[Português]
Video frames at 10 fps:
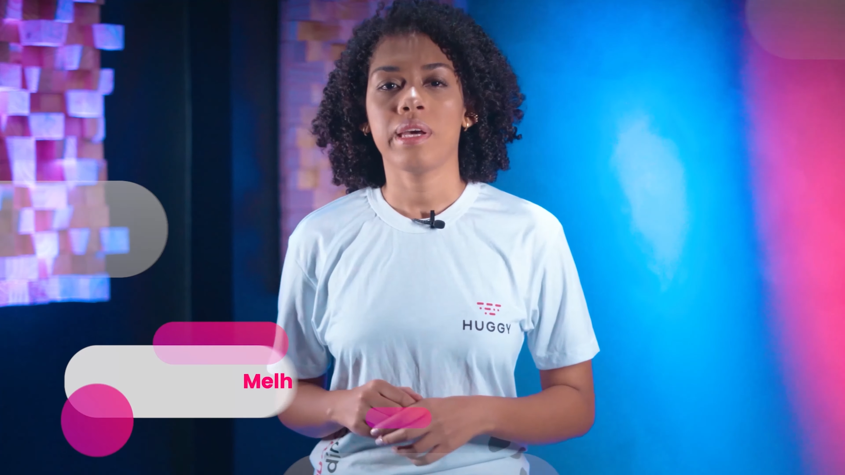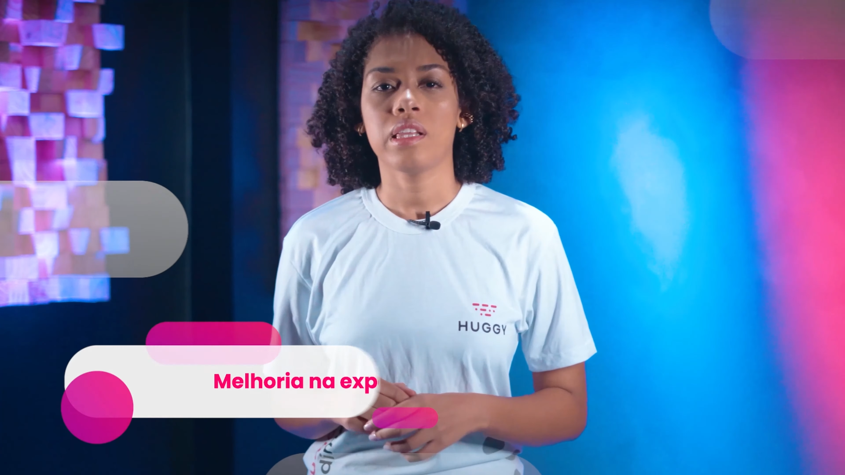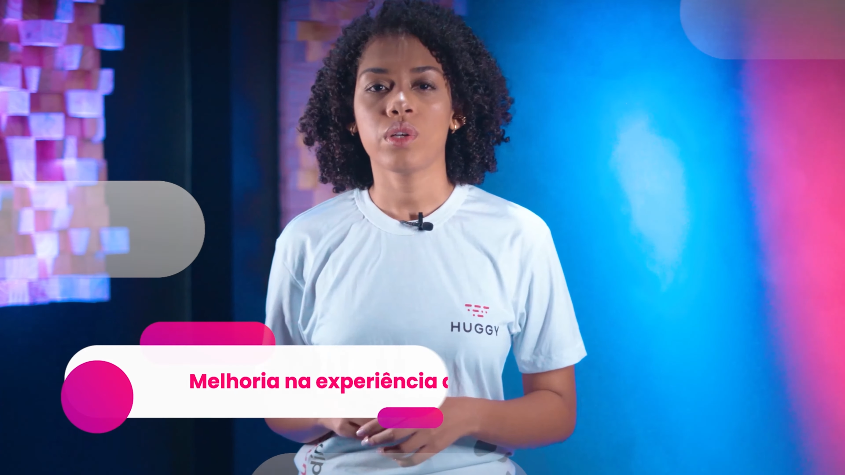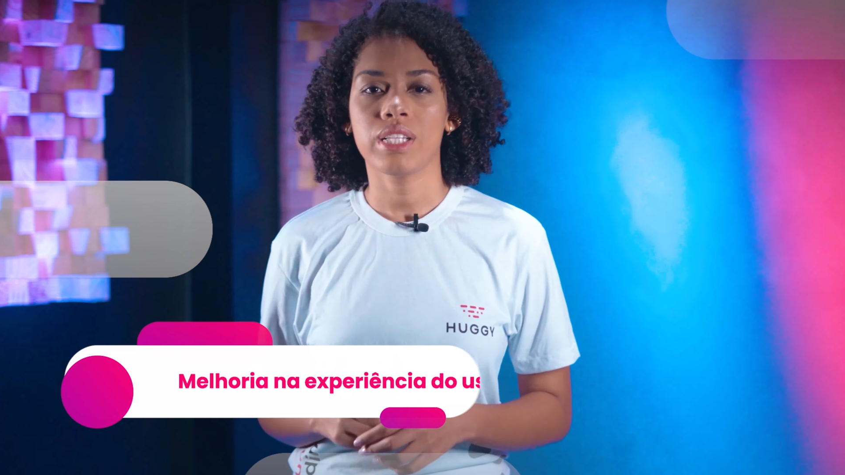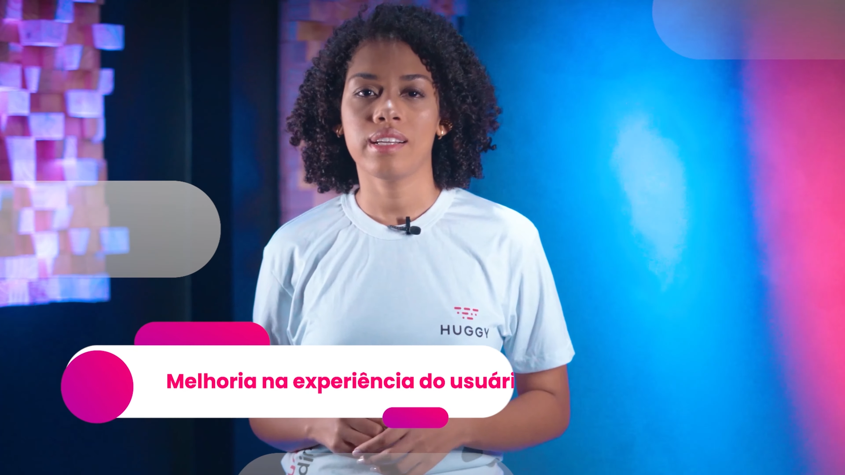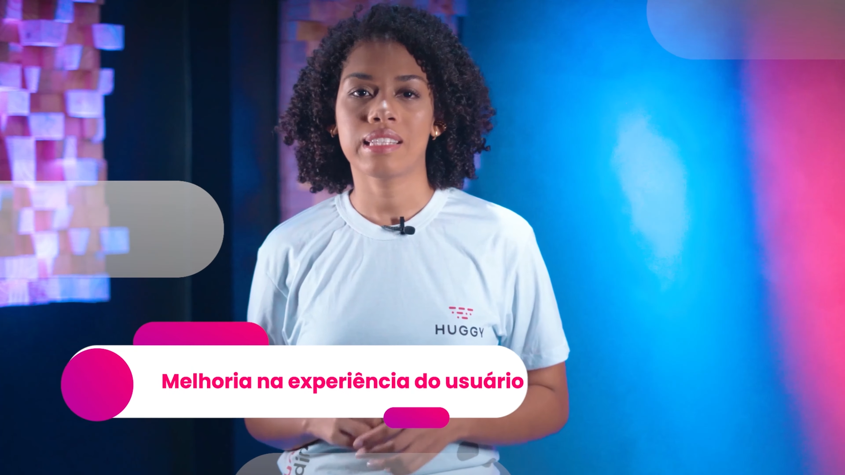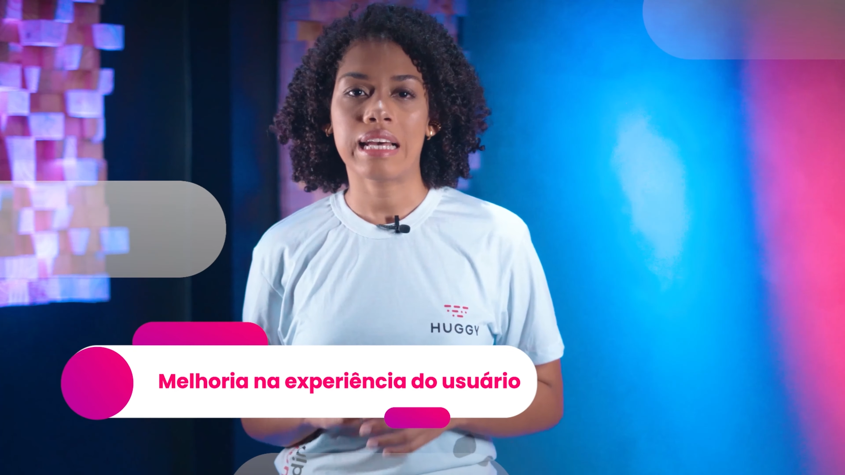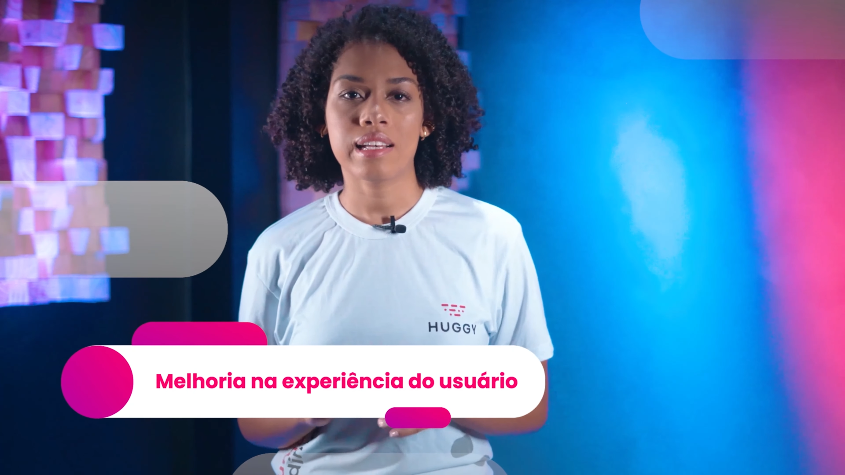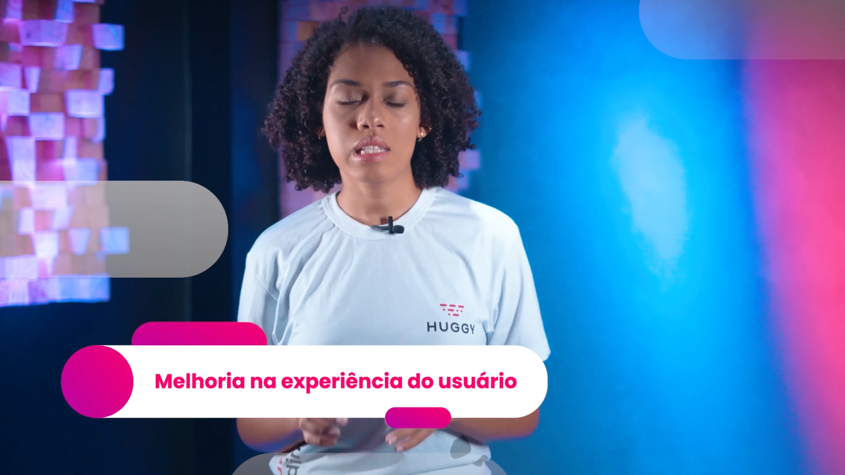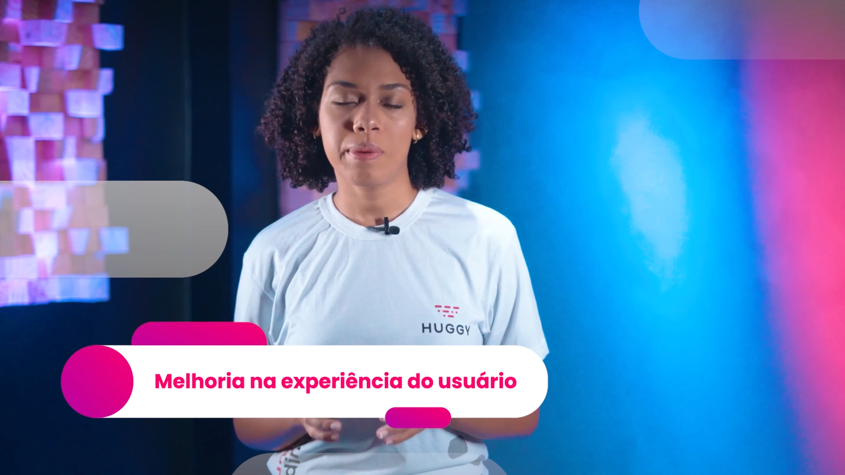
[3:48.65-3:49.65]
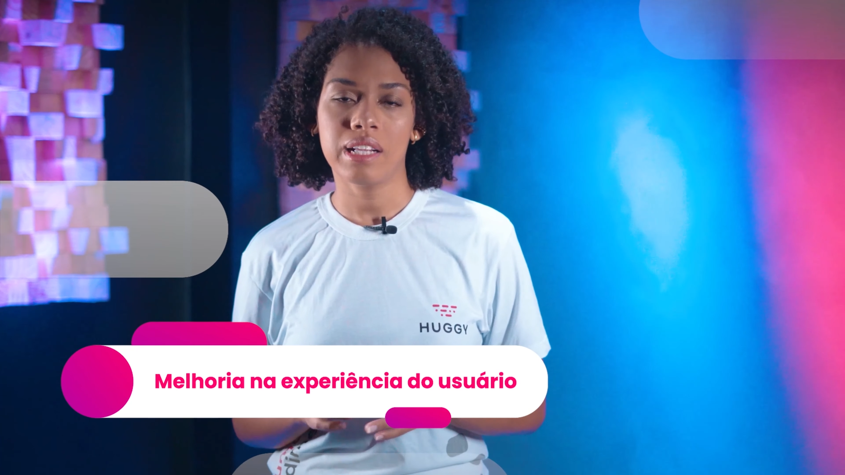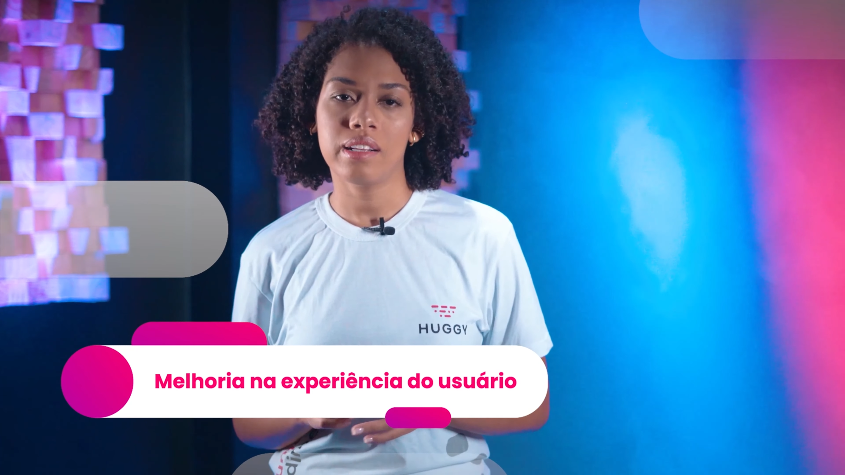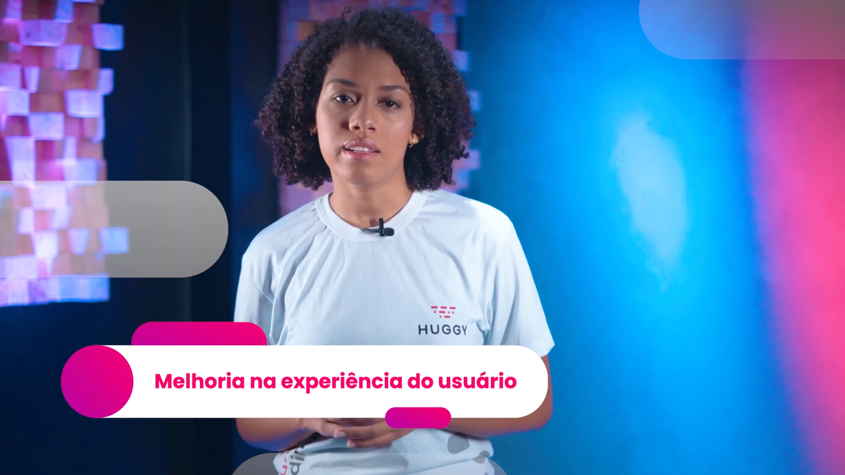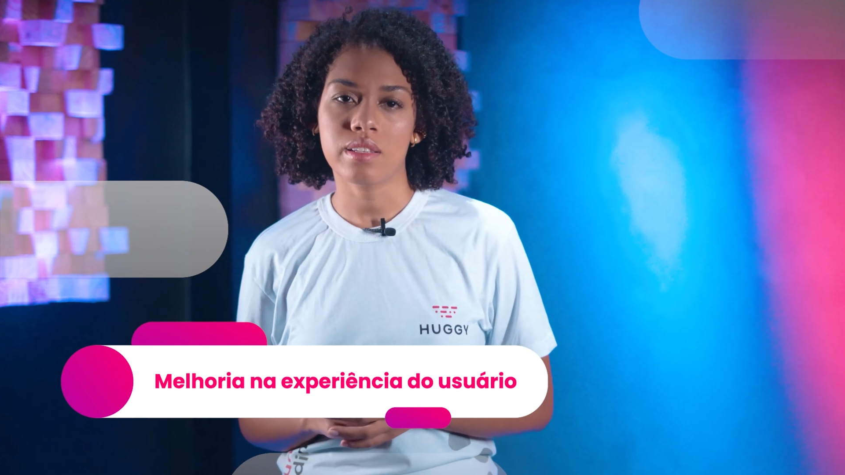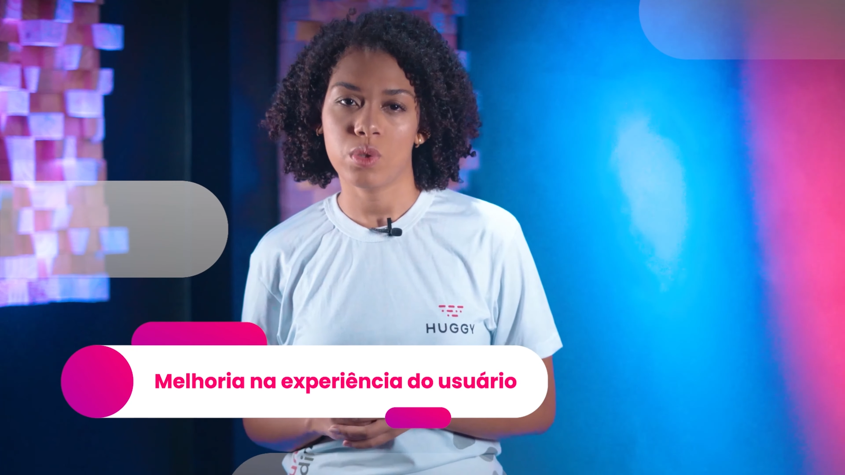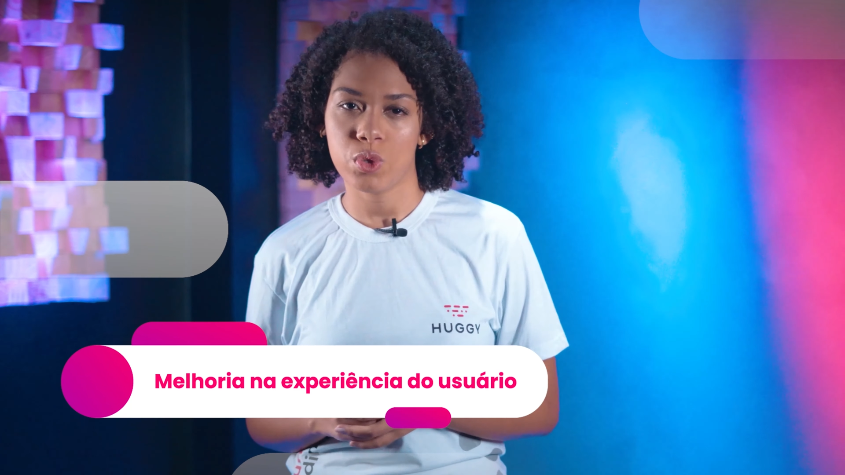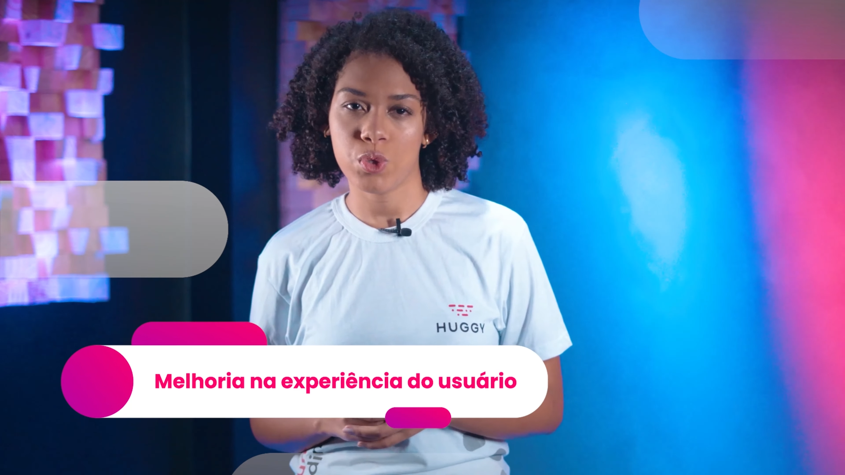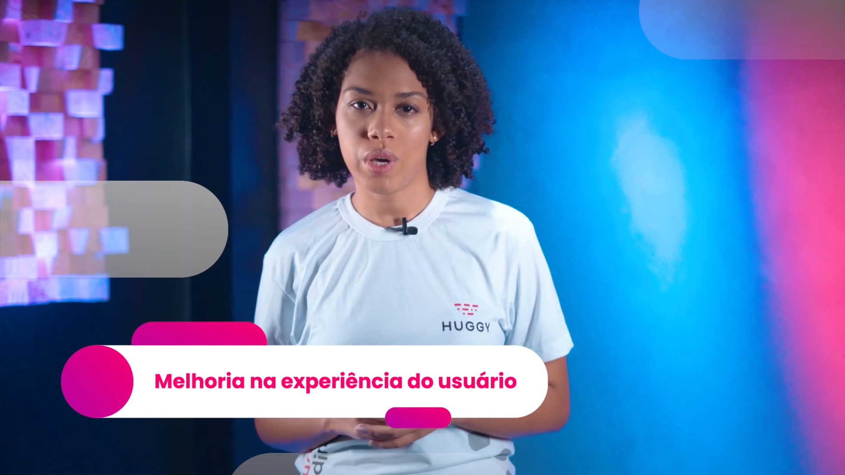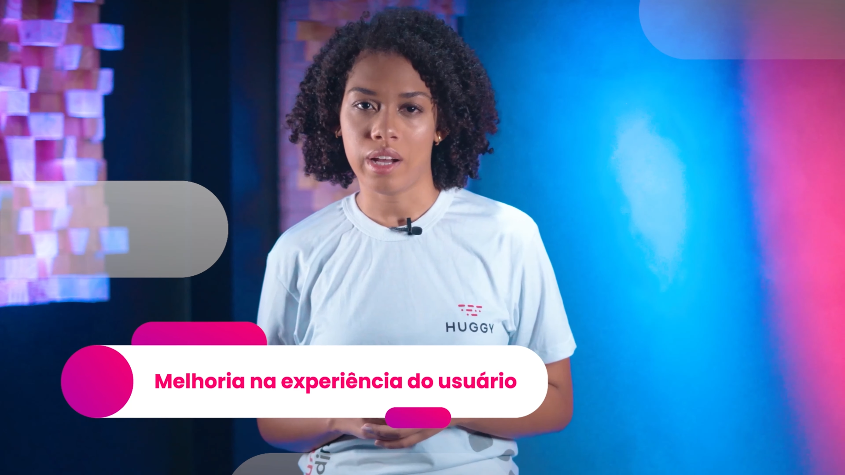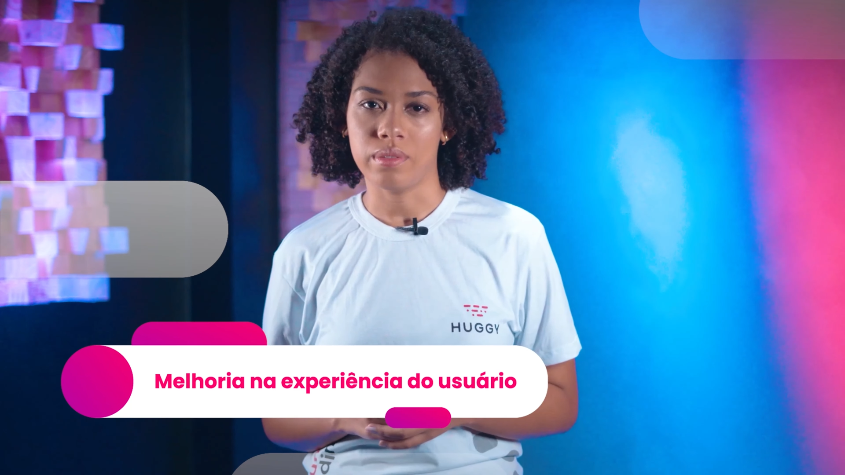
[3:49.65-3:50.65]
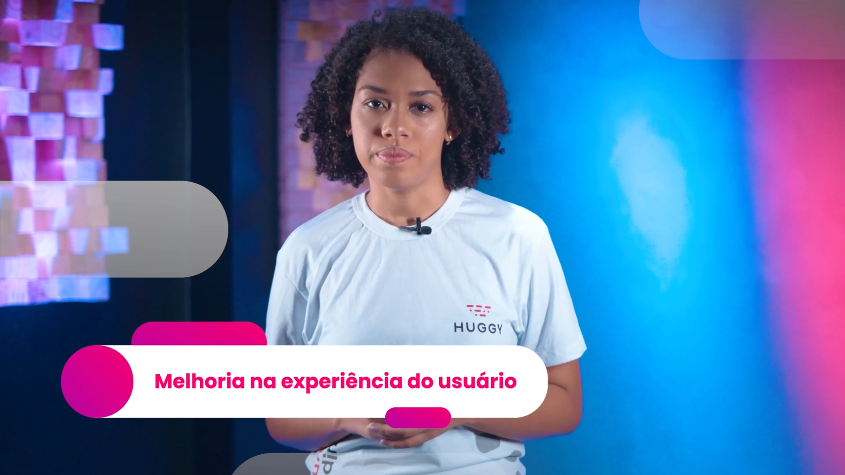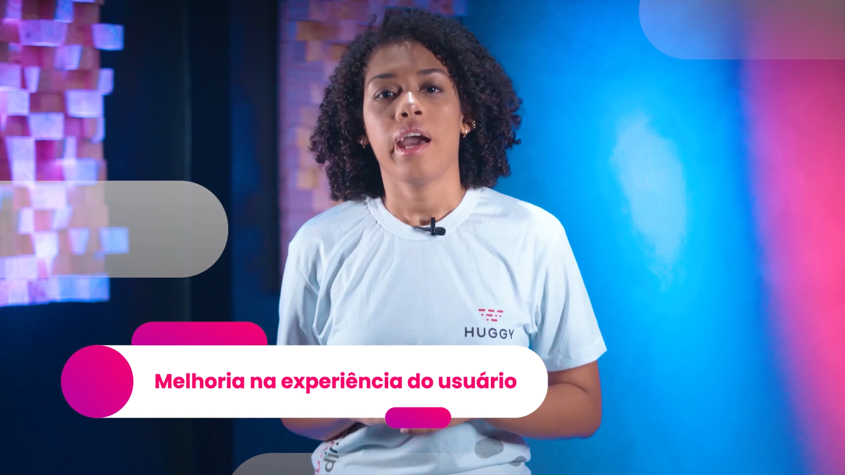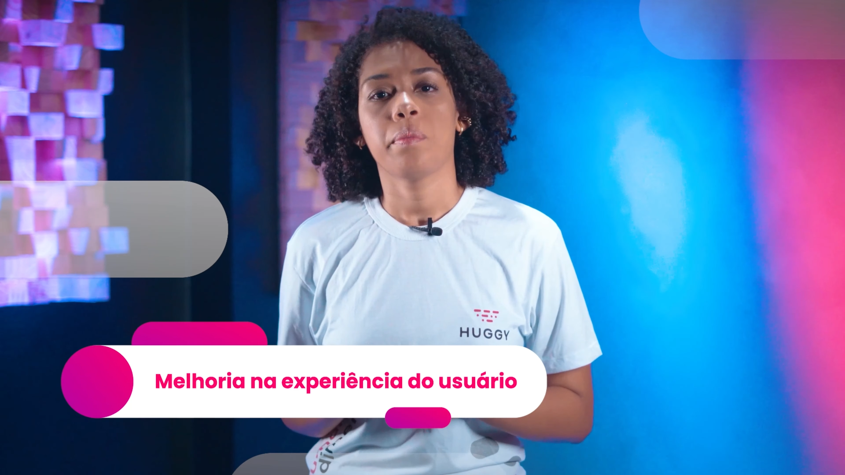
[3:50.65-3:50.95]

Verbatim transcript: Melhoria na experiência do usuário.